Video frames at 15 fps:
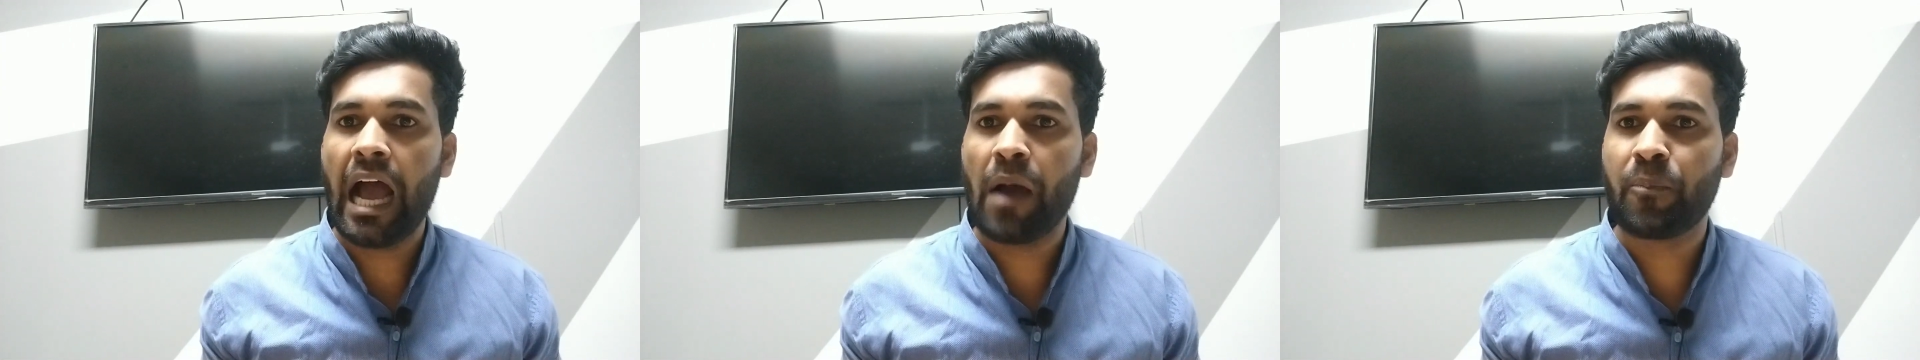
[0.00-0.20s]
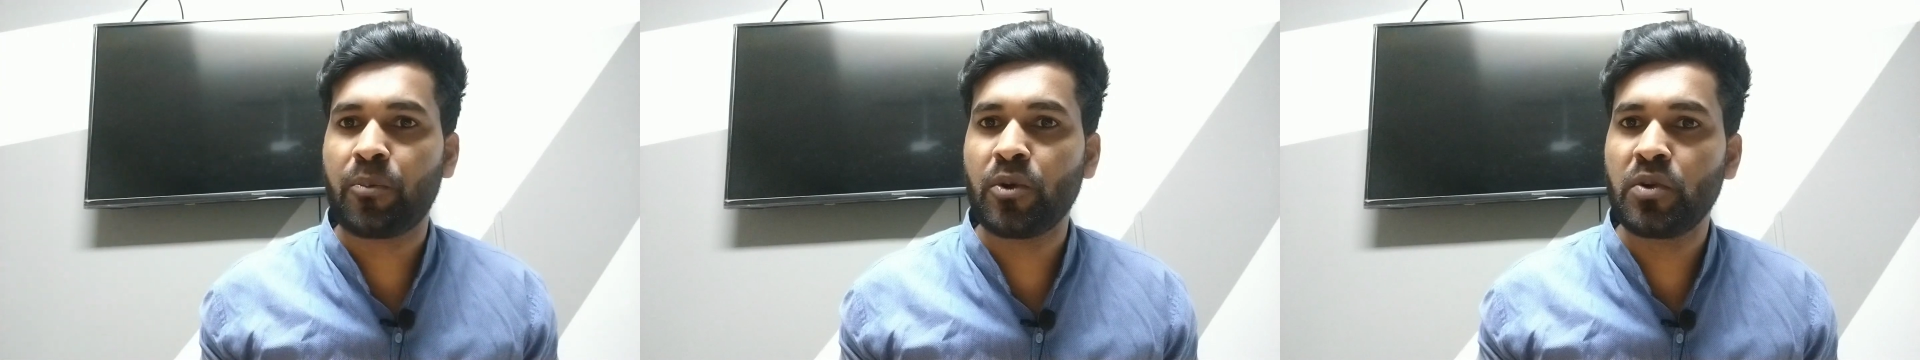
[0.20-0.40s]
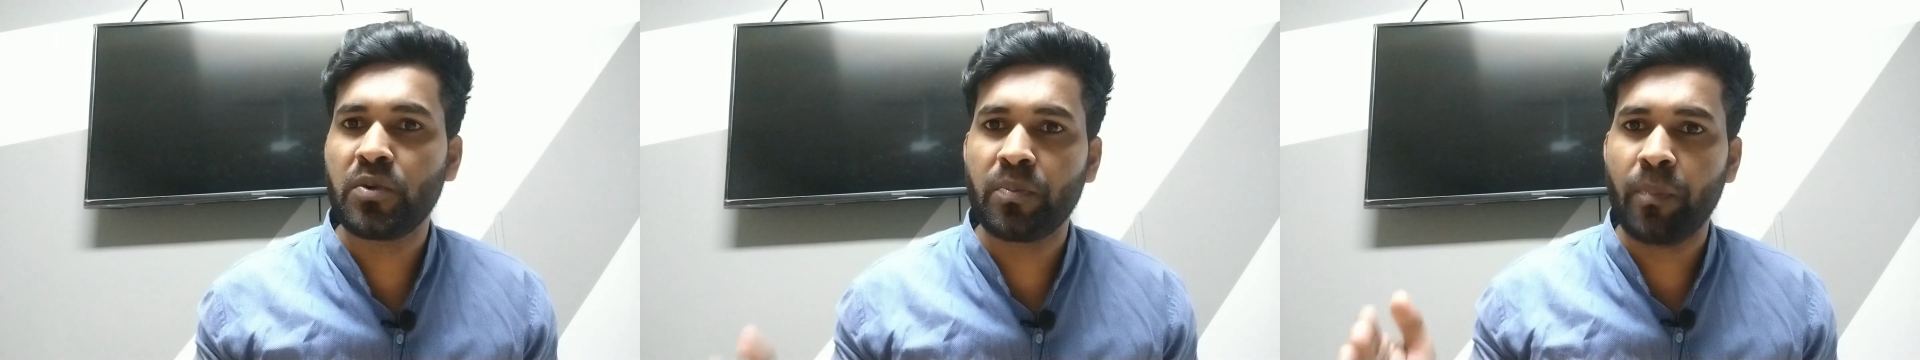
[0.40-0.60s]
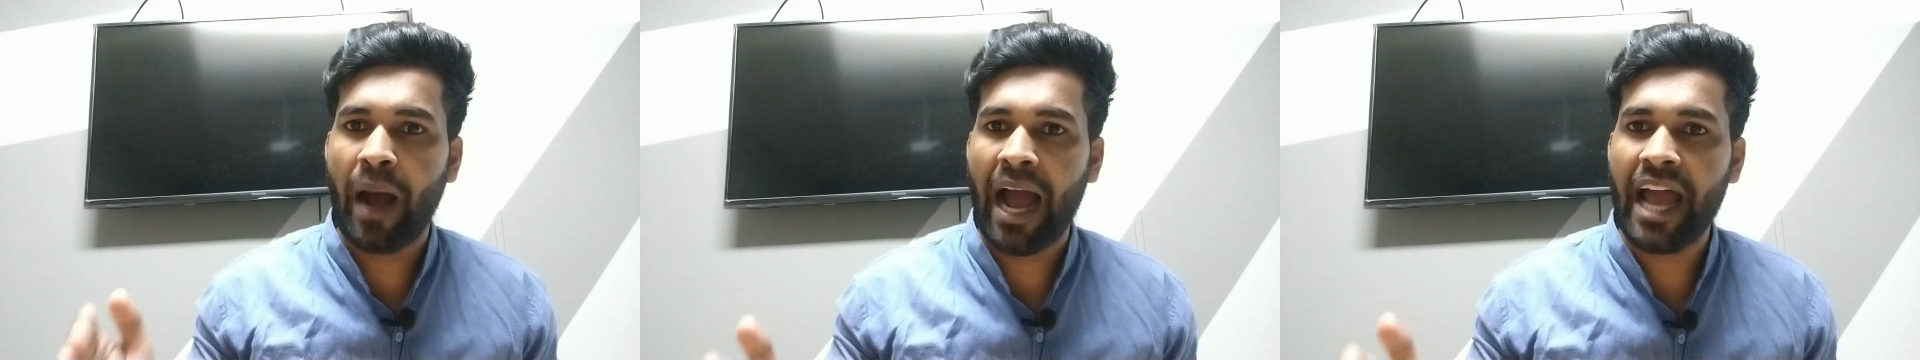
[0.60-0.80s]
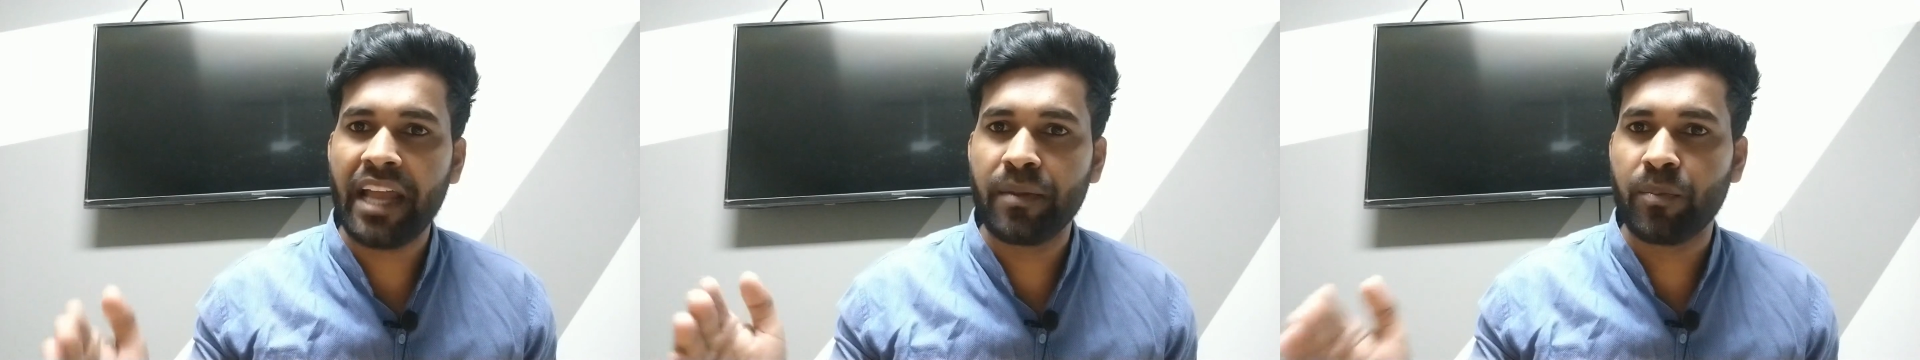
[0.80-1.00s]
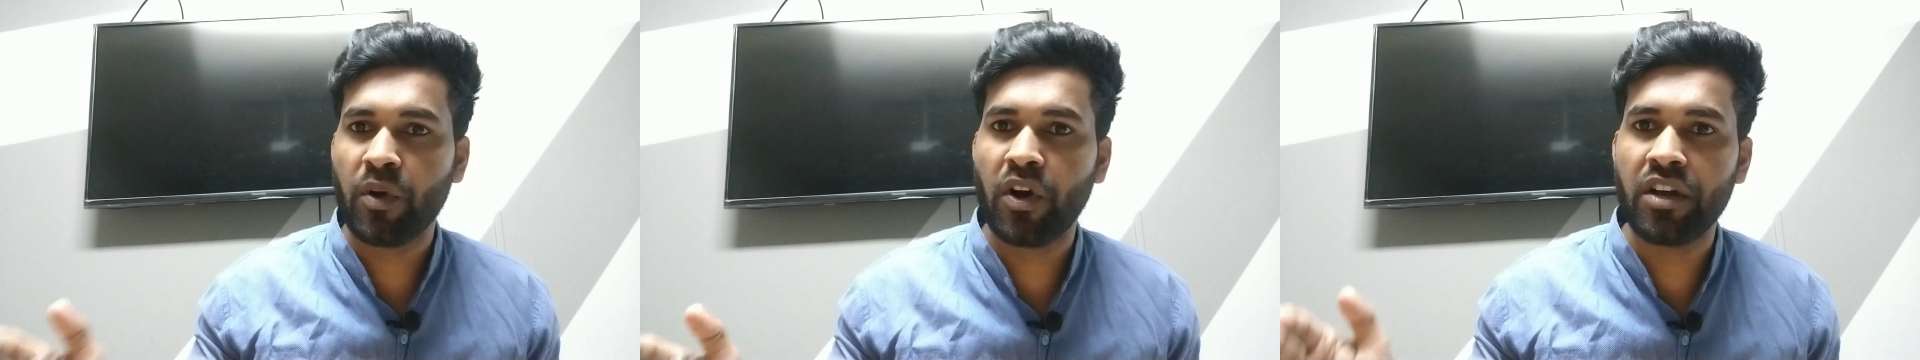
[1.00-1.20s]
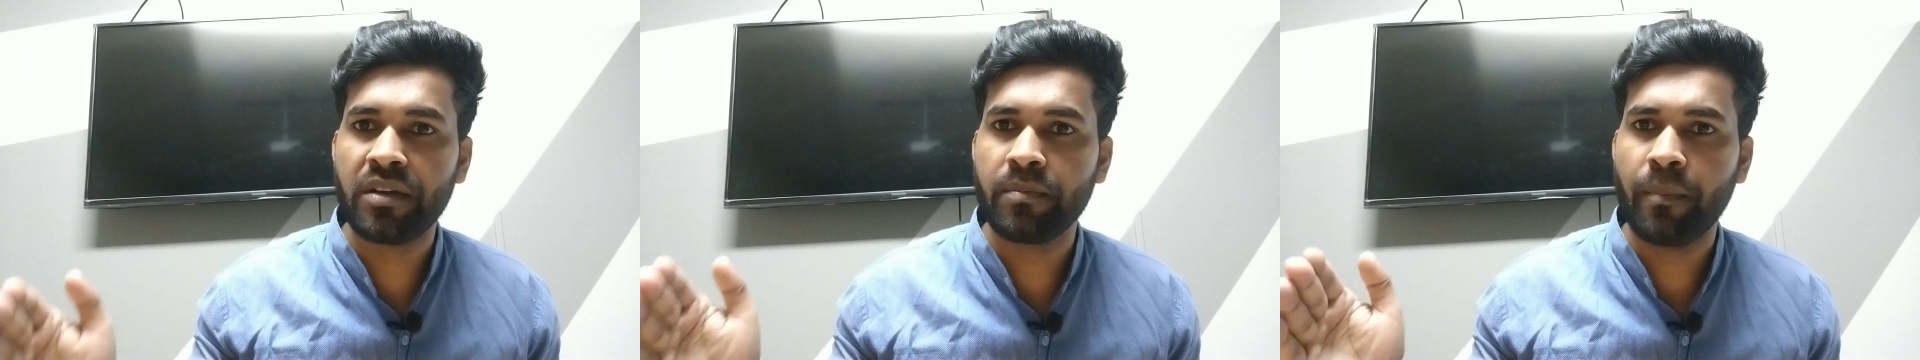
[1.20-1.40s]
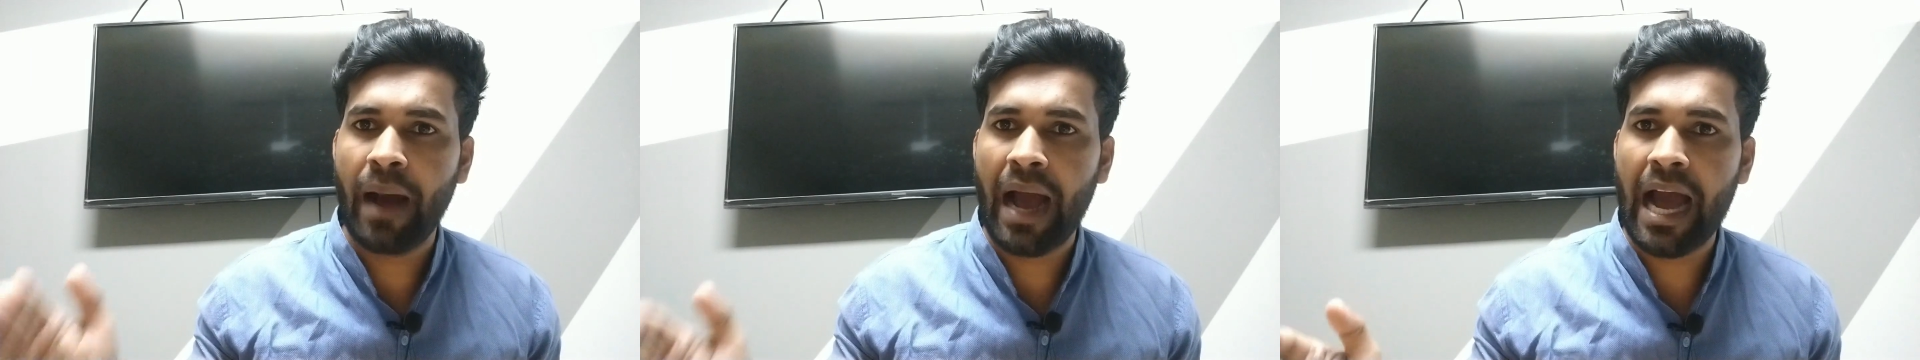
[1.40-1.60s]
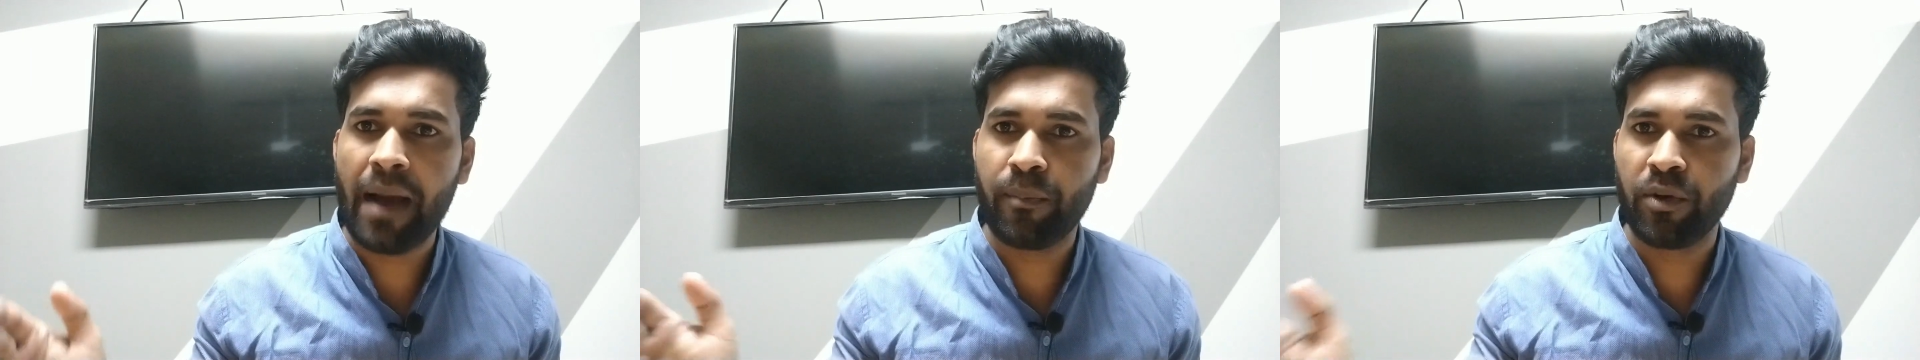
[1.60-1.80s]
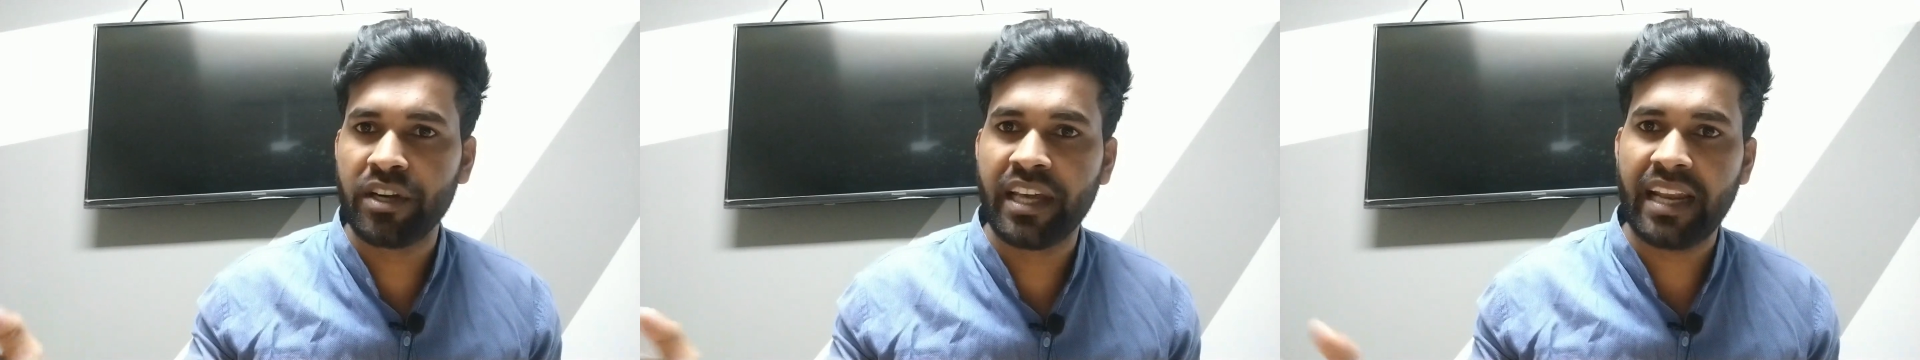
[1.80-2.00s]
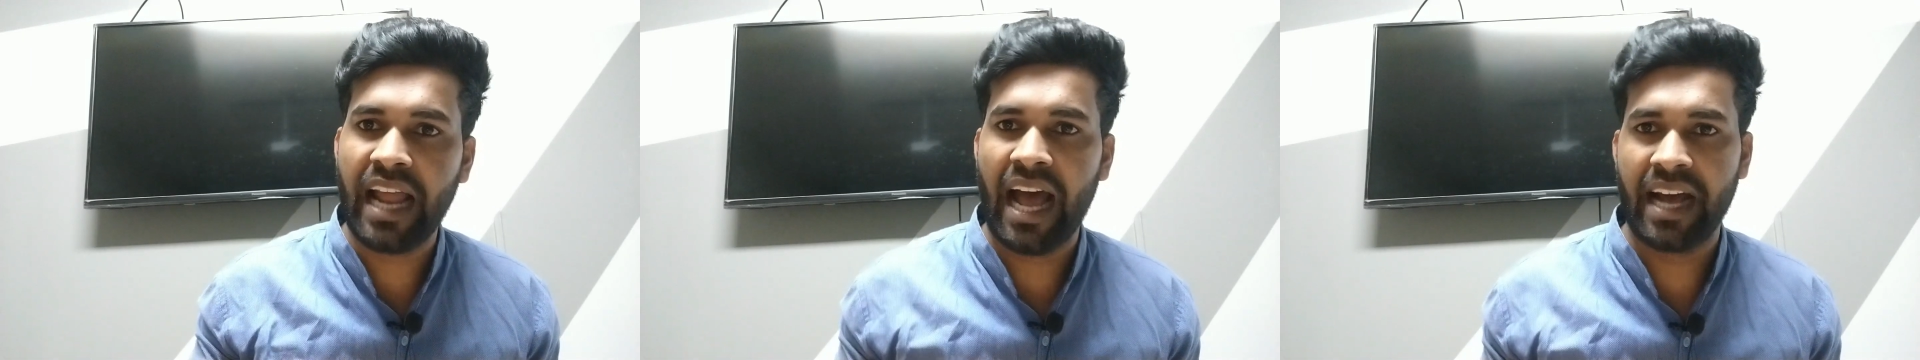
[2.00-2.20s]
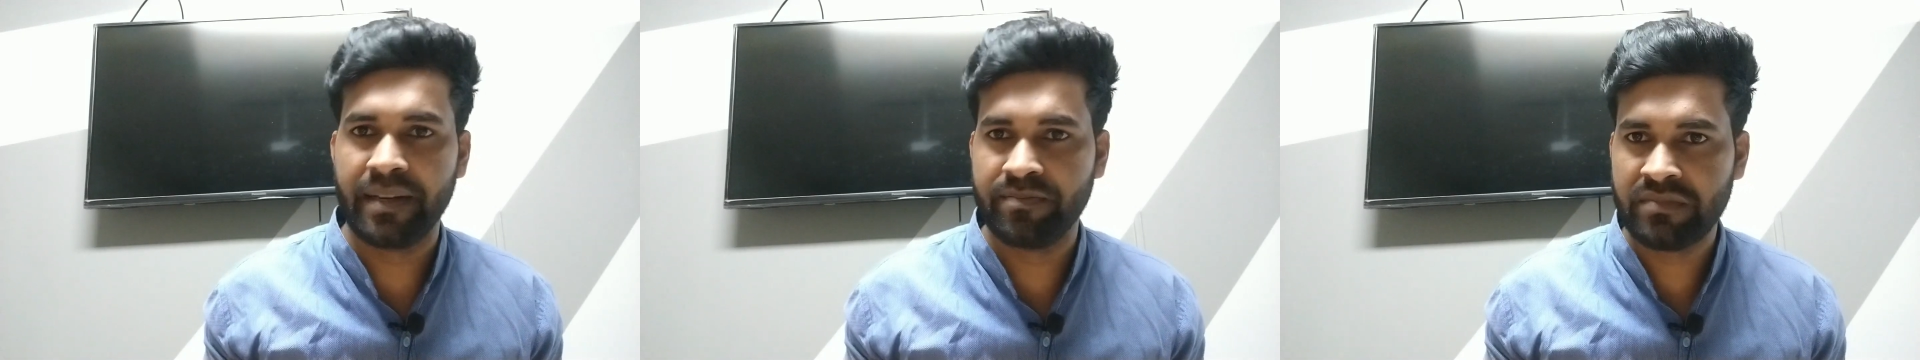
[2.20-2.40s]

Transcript: আপু ভাই বোন মা বোনেরা